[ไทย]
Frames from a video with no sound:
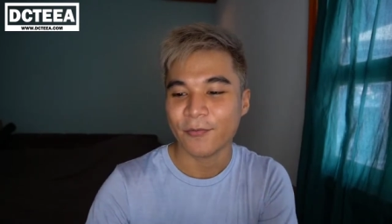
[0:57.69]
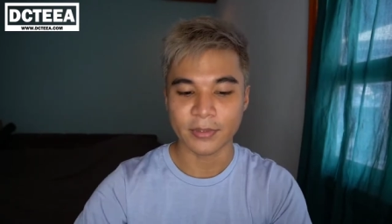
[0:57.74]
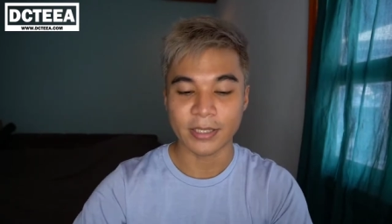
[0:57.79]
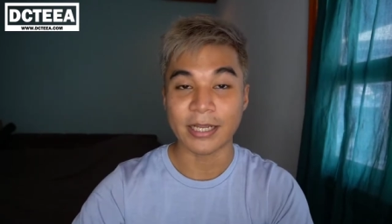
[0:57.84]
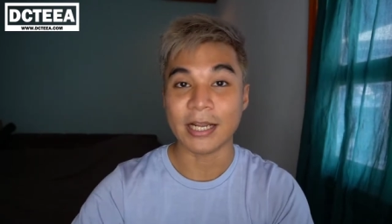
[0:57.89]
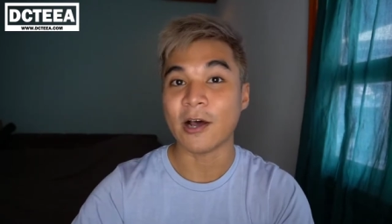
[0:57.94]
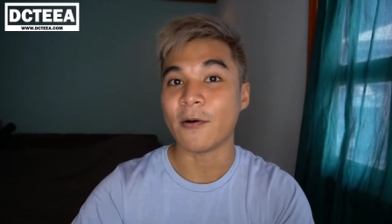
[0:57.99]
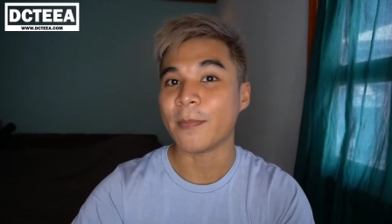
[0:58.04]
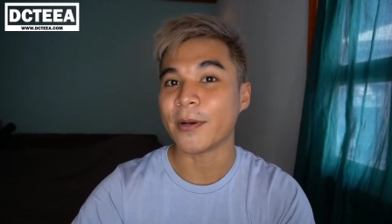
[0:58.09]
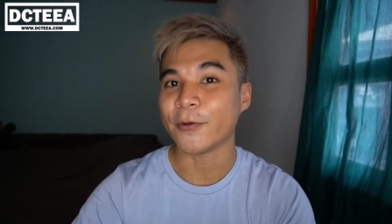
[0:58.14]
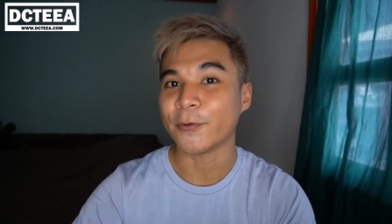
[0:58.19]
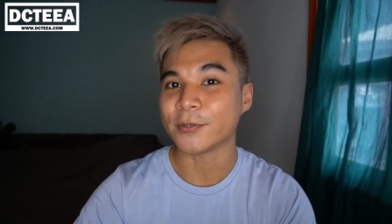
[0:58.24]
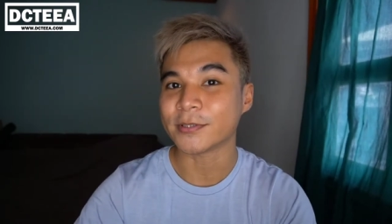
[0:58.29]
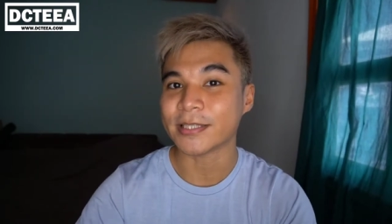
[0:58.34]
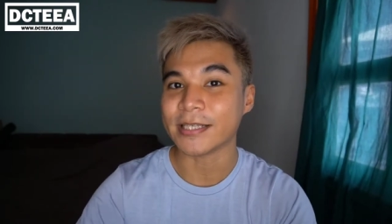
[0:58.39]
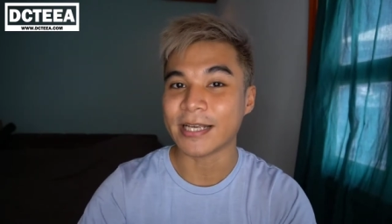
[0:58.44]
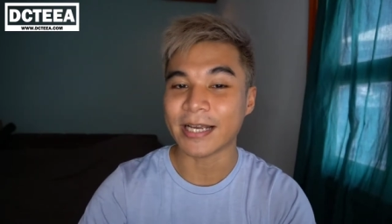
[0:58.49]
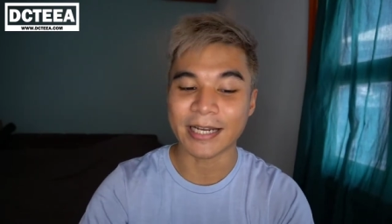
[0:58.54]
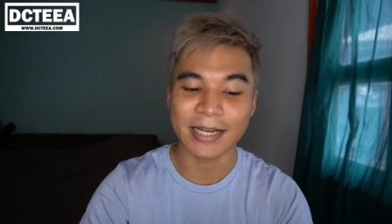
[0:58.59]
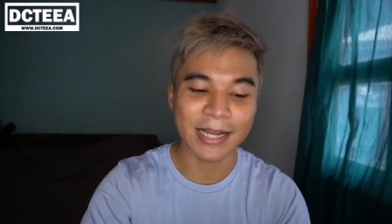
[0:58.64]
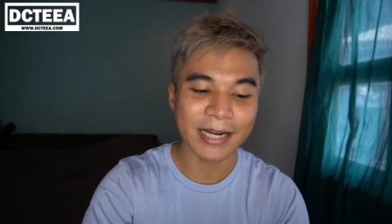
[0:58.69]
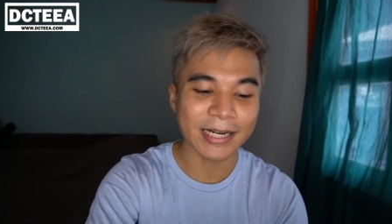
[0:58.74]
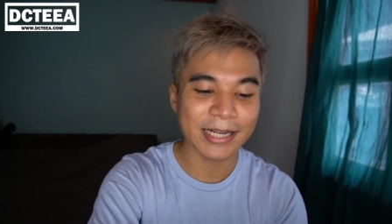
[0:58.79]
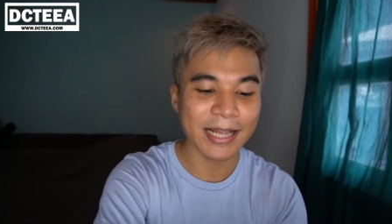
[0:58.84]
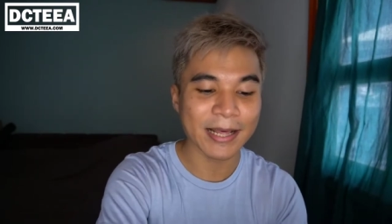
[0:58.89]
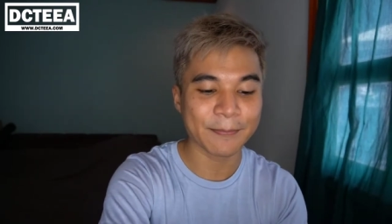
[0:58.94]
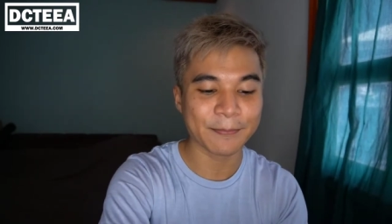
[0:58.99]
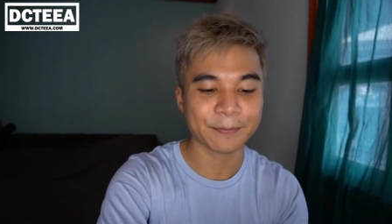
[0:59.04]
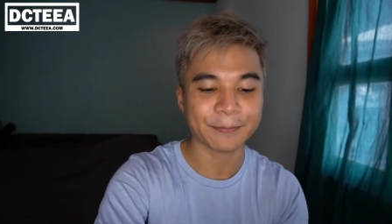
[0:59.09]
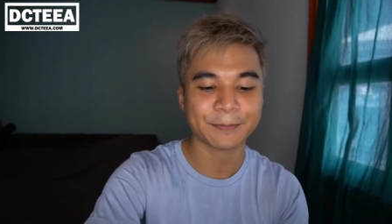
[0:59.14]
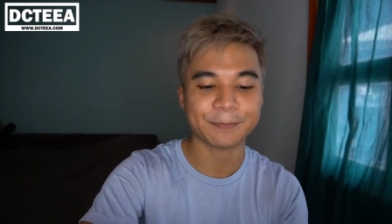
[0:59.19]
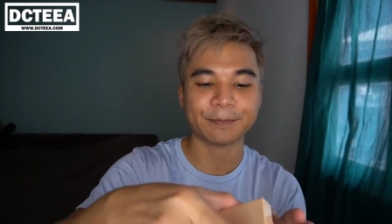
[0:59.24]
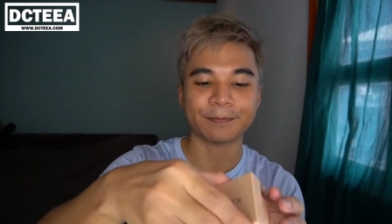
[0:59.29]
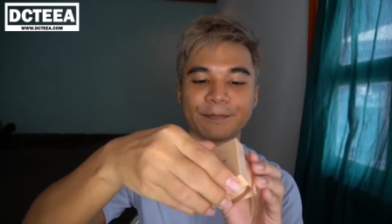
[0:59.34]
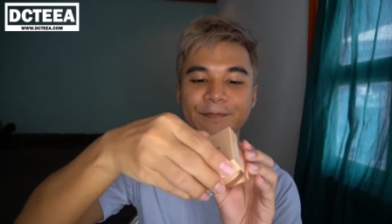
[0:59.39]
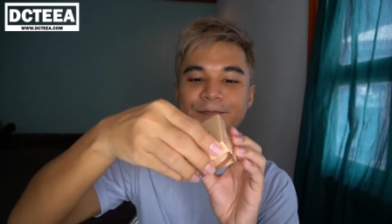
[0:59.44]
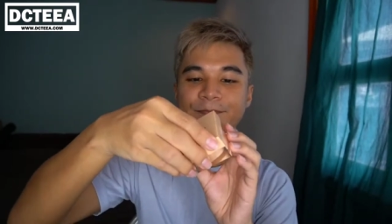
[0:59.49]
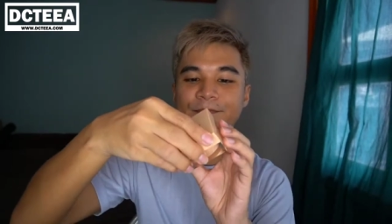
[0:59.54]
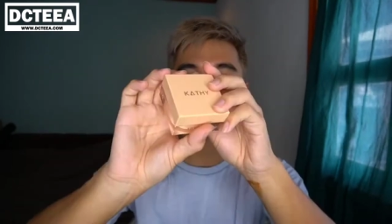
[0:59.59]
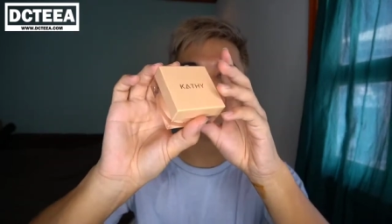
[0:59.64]
เดี๋ยวเรามาดูสีกันนะครับ
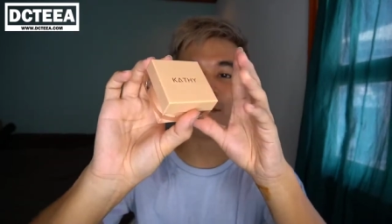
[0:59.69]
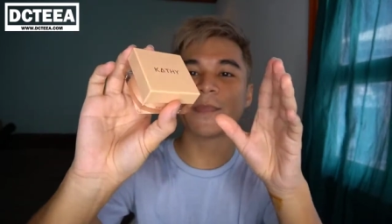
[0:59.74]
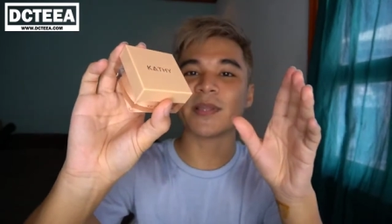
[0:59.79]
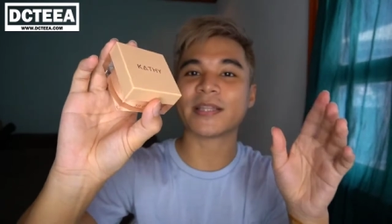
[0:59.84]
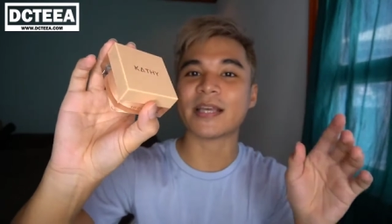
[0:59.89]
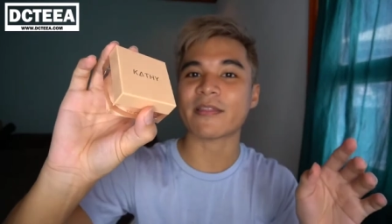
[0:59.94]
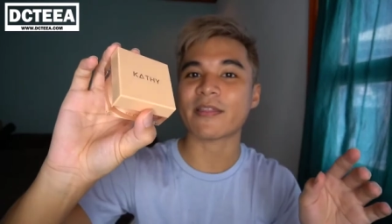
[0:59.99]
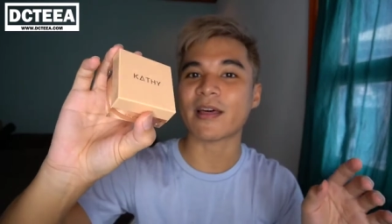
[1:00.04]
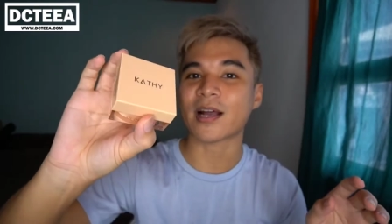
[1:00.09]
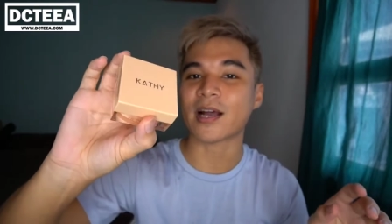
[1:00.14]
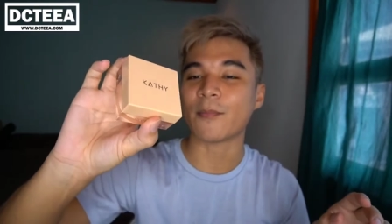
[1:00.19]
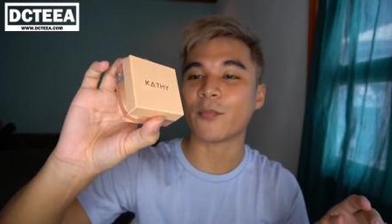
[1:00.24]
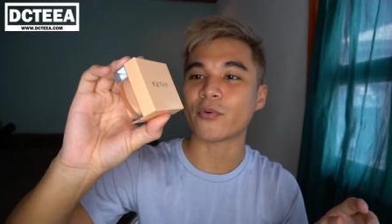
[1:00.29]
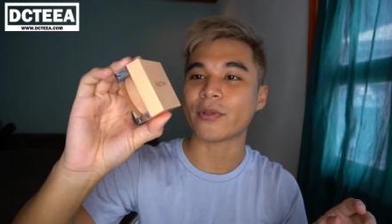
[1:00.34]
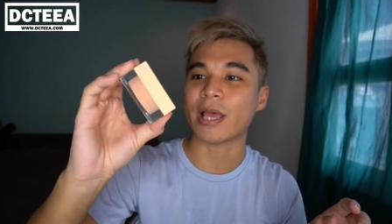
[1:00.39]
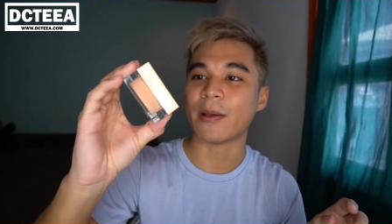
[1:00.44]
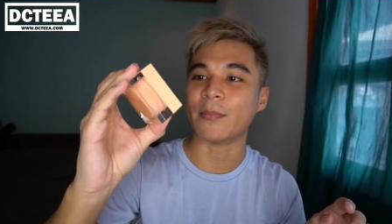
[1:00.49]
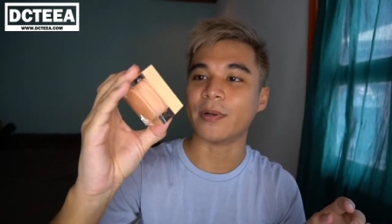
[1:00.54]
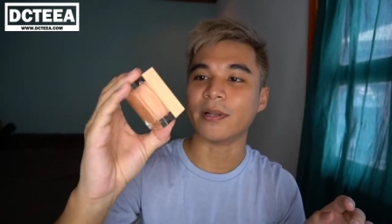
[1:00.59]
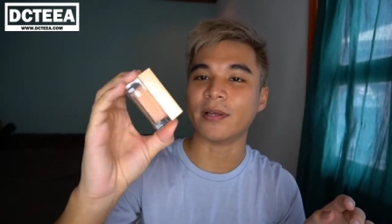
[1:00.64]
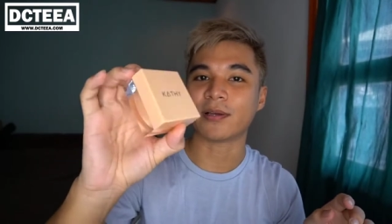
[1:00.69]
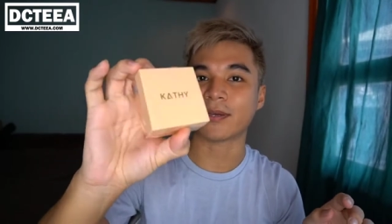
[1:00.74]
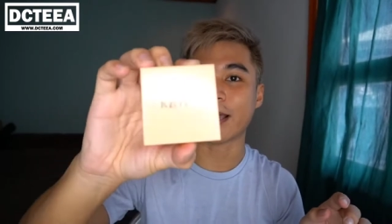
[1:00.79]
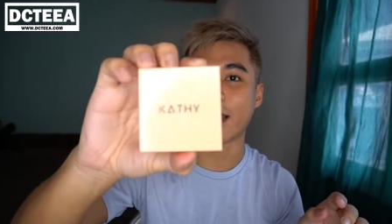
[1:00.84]
รอบนี้เต้สั่งกระปุกใหญ่มาเลย